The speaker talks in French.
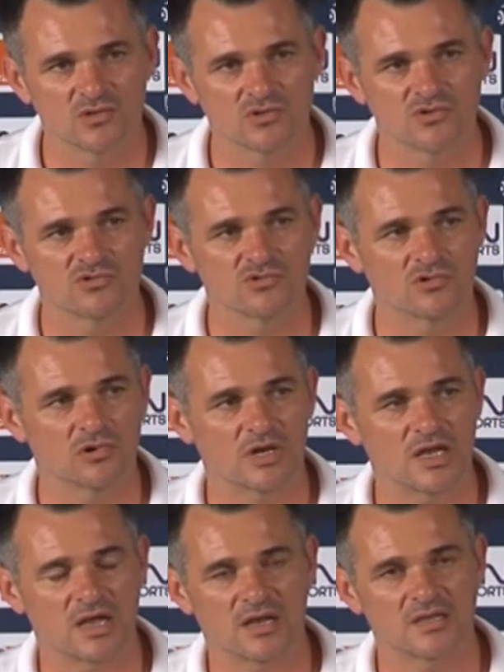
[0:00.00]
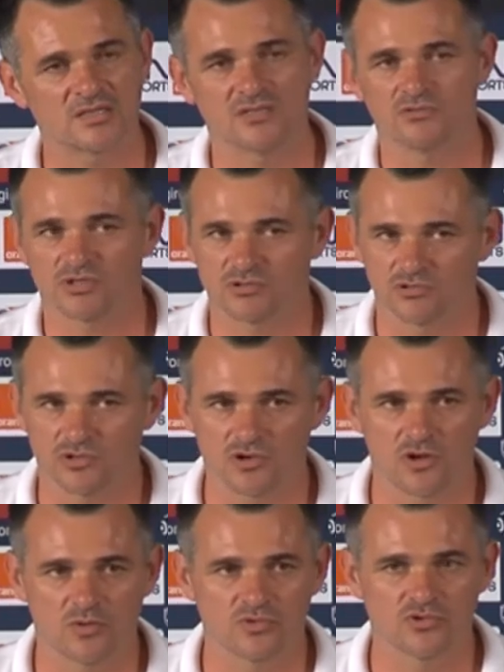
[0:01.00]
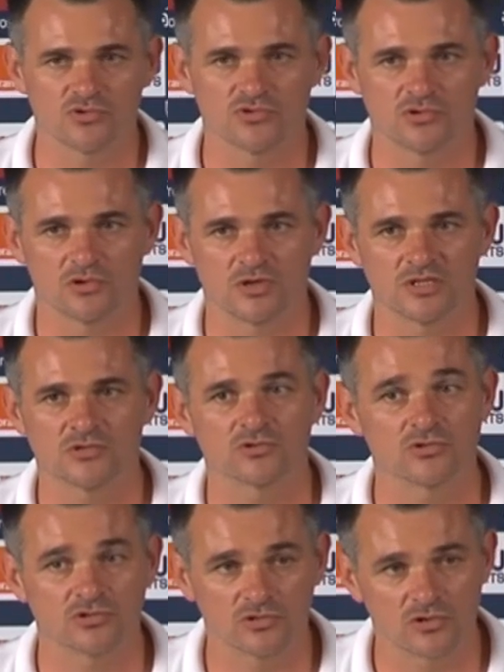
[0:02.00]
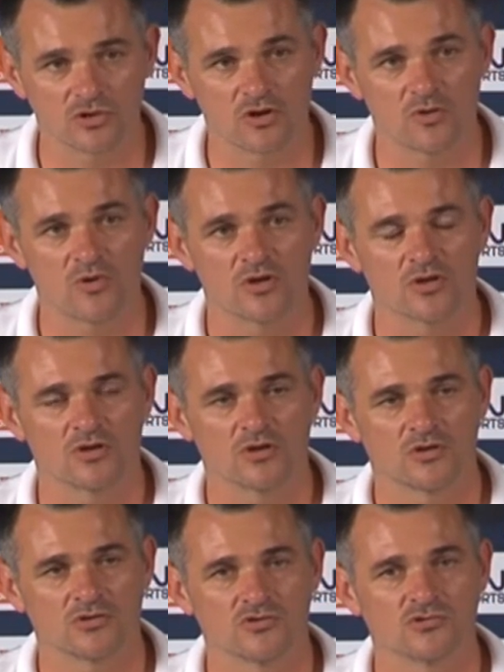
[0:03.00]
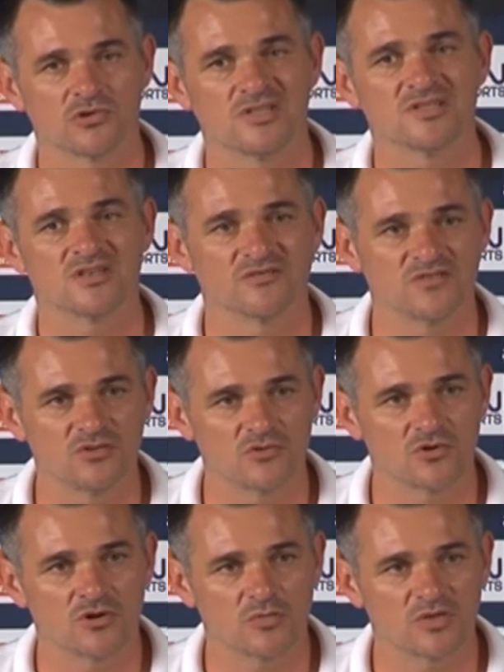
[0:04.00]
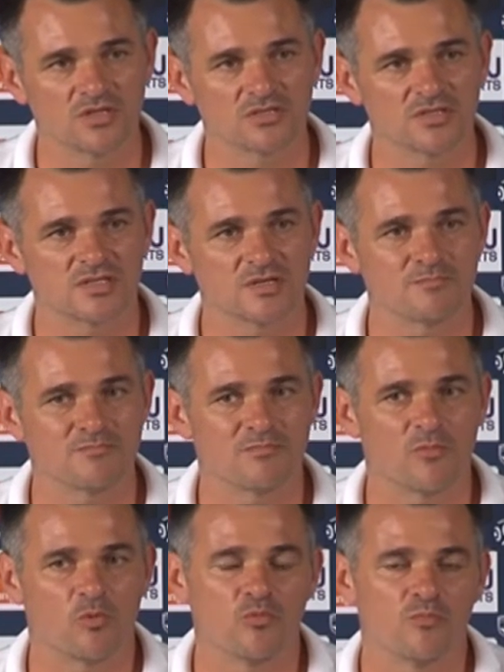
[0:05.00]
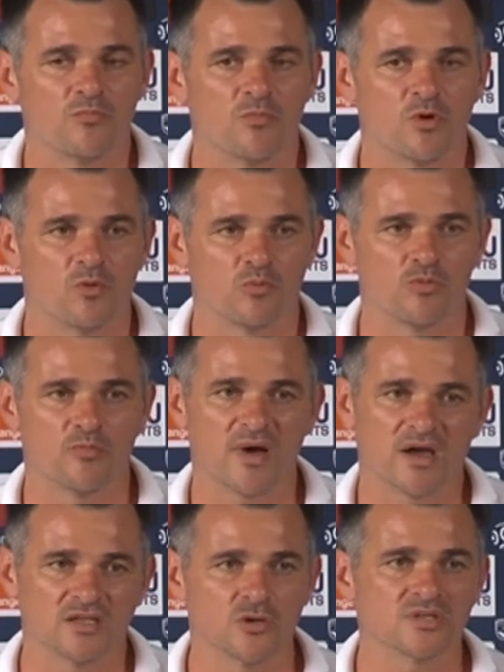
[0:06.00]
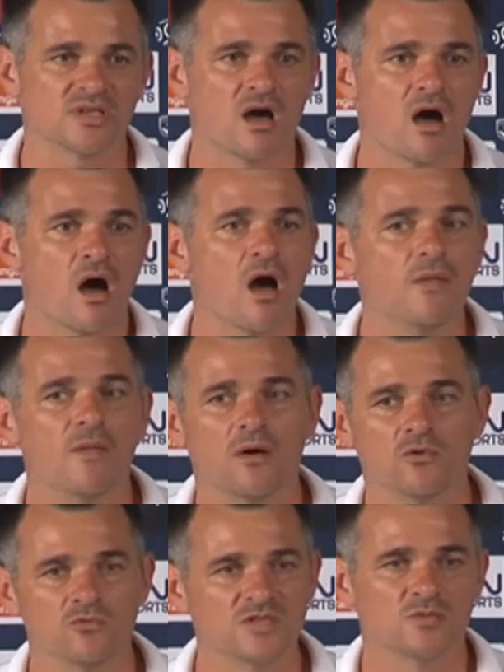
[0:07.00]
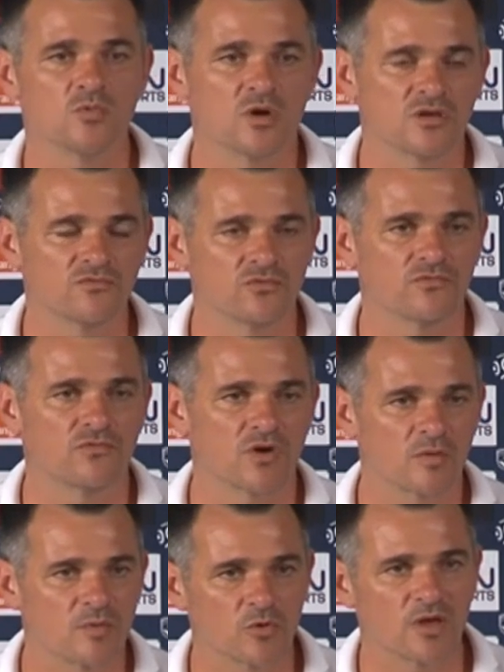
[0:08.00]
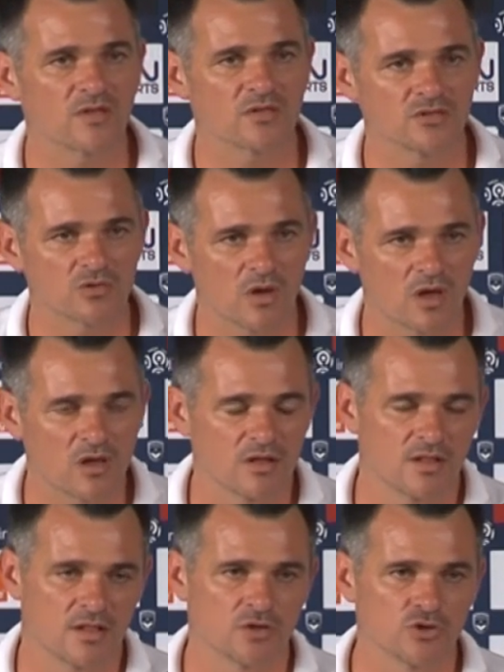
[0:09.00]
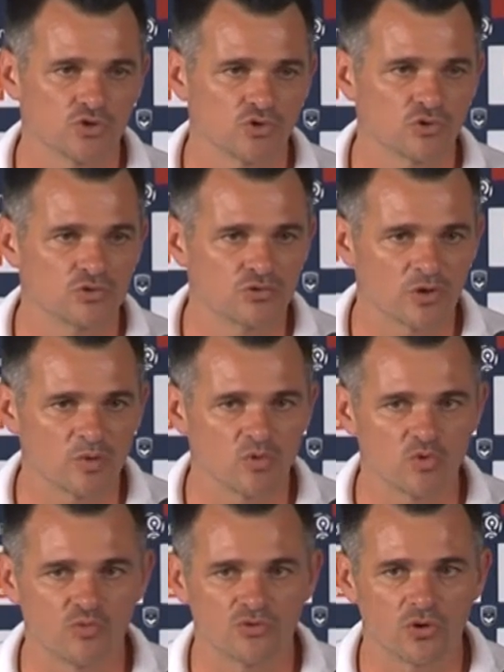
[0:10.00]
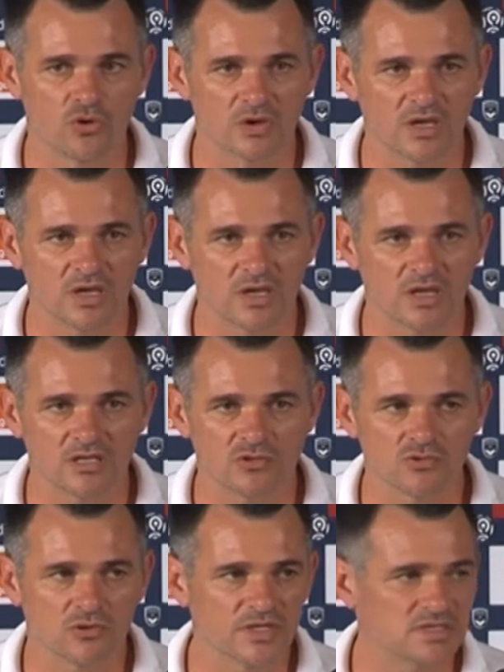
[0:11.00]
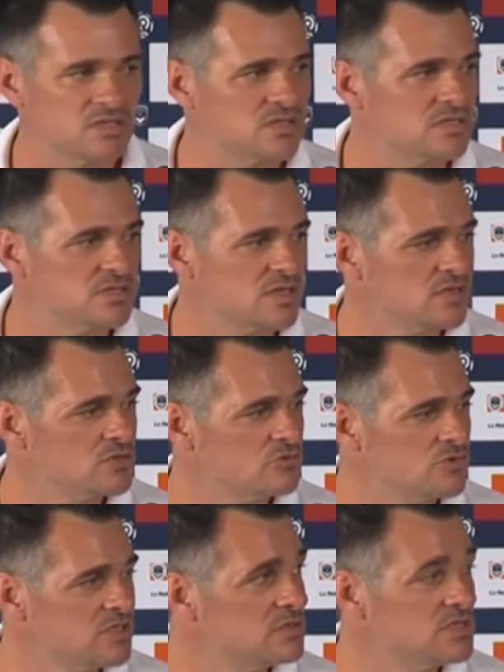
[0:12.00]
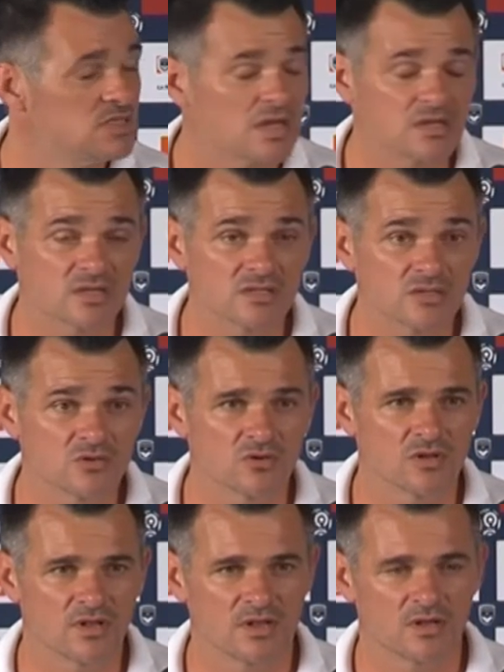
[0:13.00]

sur la, situation du club, sur les structures du club, sur les envies du club. Et on peut, ne peut pas réduire ça à un an ou six mois. Il faut, faut quand même regarder sur, un, sur une durée beaucoup plus longue. Et, sur les 7, 8, 10 dernières saisons,